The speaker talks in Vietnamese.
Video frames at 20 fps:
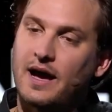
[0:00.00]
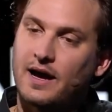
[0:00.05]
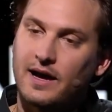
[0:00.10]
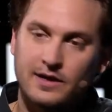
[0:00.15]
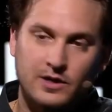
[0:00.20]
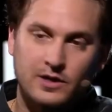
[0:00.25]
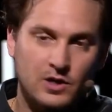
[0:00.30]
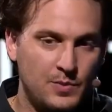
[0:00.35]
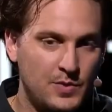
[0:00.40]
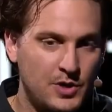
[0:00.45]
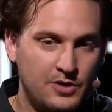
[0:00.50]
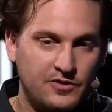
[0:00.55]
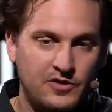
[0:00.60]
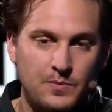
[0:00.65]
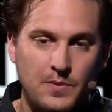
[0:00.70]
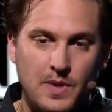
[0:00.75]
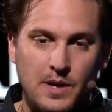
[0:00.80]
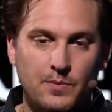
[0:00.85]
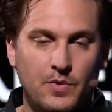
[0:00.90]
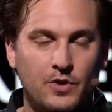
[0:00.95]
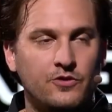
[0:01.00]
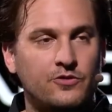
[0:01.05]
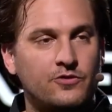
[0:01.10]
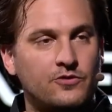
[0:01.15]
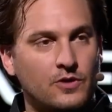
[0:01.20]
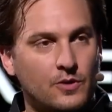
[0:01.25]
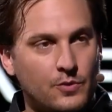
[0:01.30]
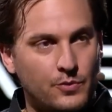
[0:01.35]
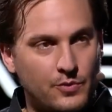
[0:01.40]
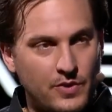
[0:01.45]
và các thành viên của cộng đồng
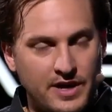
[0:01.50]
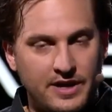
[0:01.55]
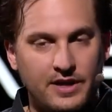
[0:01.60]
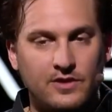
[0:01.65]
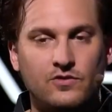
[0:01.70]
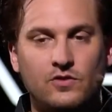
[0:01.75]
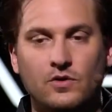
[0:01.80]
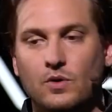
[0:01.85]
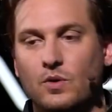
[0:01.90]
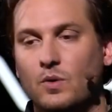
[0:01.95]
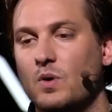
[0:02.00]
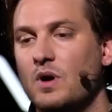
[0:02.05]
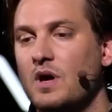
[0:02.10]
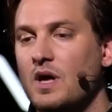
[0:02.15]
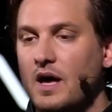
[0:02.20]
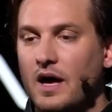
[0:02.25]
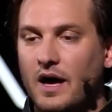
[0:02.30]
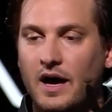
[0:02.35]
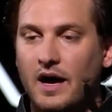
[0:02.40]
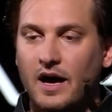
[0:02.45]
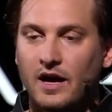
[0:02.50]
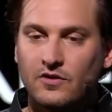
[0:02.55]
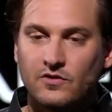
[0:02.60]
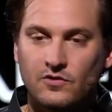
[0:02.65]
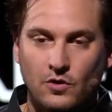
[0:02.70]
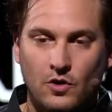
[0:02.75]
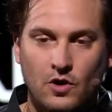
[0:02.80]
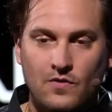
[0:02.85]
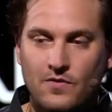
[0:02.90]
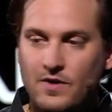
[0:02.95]
đó sẵn sàng phục vụ,
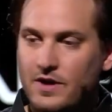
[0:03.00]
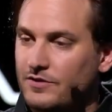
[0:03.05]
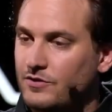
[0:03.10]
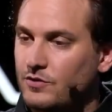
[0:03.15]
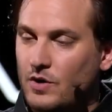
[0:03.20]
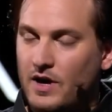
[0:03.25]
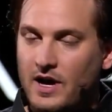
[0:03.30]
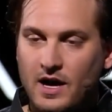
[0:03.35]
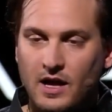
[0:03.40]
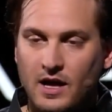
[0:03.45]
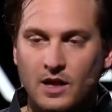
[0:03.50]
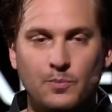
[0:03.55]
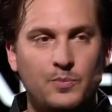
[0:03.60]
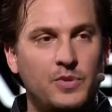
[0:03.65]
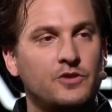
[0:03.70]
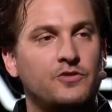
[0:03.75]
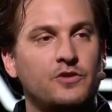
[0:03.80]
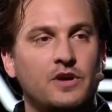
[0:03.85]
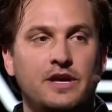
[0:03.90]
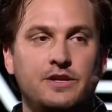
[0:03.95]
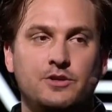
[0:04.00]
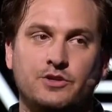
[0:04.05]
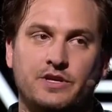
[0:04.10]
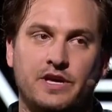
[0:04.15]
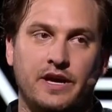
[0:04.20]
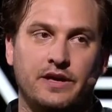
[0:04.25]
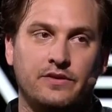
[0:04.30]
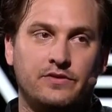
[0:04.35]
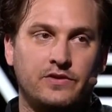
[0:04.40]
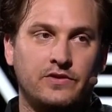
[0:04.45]
giúp đỡ và giáo dục
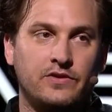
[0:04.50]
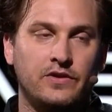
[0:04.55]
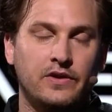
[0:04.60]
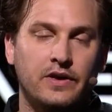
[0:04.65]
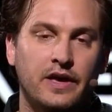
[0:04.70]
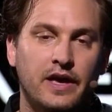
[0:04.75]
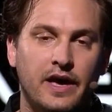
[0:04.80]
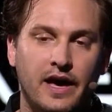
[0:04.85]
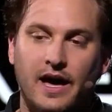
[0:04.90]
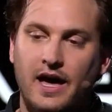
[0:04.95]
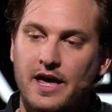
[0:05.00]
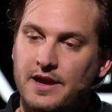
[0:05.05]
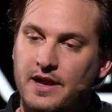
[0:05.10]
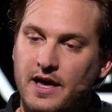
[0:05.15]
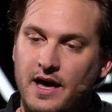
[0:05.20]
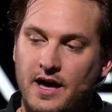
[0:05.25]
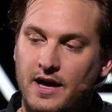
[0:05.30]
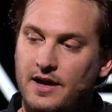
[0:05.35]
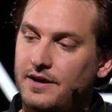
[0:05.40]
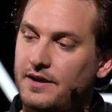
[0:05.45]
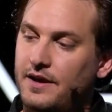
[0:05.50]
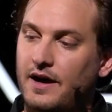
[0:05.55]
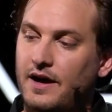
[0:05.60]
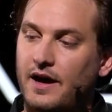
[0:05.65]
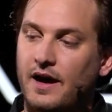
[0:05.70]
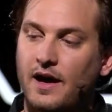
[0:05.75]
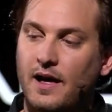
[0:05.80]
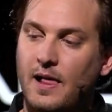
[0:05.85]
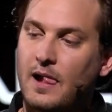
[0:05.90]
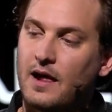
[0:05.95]
và không chỉ là uh,
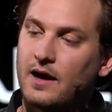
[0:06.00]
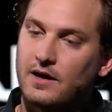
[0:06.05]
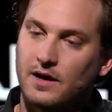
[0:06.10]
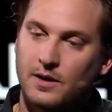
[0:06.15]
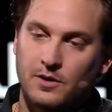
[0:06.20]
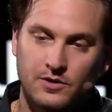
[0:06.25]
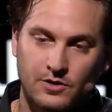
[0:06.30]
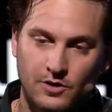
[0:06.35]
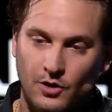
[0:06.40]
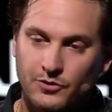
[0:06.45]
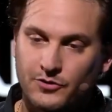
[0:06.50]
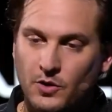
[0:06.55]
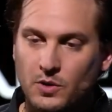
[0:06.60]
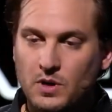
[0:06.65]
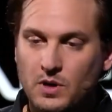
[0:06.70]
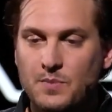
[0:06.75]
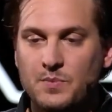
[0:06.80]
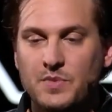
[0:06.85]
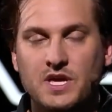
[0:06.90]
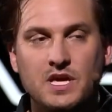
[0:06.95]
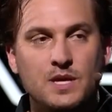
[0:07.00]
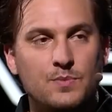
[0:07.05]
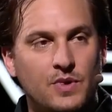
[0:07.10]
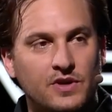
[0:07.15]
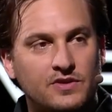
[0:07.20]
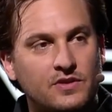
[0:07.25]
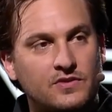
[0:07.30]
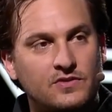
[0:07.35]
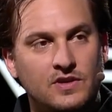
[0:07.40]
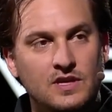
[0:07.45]
tôi, mà cả nhóm
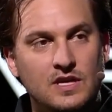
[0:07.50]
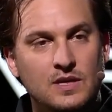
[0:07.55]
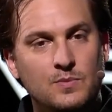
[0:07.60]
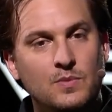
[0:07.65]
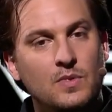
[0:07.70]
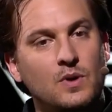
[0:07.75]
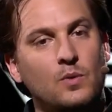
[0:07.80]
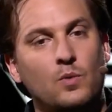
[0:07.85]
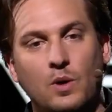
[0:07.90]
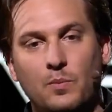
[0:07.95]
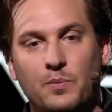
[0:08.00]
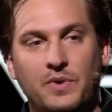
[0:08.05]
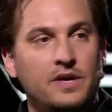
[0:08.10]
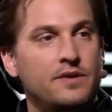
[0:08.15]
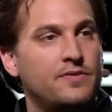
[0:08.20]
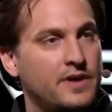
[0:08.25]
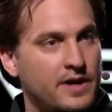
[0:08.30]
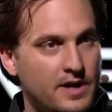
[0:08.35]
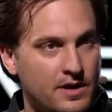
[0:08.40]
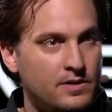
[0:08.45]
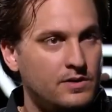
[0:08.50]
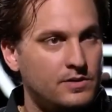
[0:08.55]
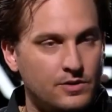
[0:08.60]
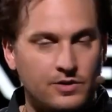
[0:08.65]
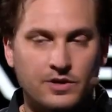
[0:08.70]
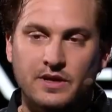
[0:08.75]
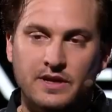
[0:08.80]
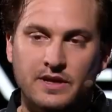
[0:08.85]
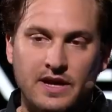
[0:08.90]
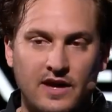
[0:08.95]
sẽ ở đó.
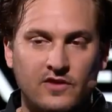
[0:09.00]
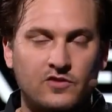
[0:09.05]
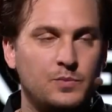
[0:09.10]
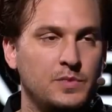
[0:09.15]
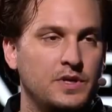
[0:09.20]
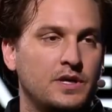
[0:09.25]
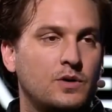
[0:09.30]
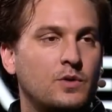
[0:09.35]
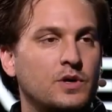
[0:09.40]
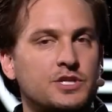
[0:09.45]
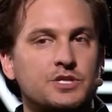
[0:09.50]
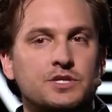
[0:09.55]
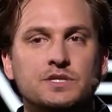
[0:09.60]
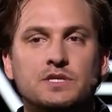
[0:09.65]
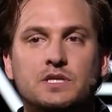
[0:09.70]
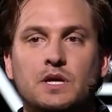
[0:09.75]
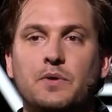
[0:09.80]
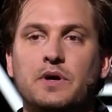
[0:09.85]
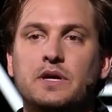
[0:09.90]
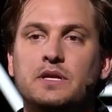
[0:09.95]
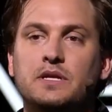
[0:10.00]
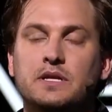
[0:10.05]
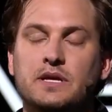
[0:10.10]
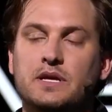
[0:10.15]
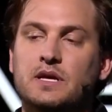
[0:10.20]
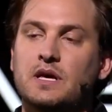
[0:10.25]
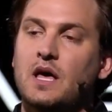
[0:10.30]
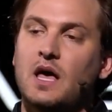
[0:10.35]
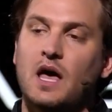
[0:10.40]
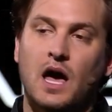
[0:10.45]
Anh có thể đặt bất kỳ câu hỏi
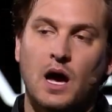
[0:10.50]
nào cho